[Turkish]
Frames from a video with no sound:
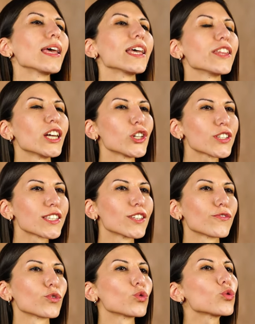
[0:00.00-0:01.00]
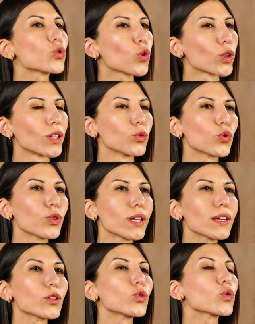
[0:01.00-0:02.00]
enerji sınıfı düşük olan
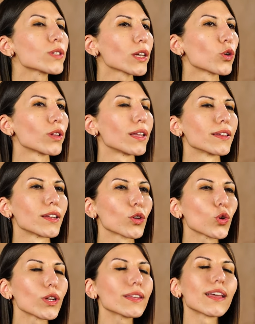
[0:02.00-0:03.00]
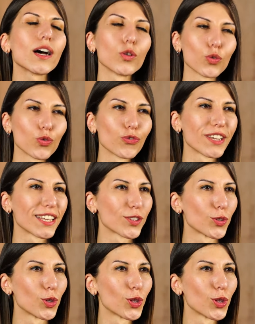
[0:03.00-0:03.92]
ürünler yüksek olanlara göre daha uygun fiyatlı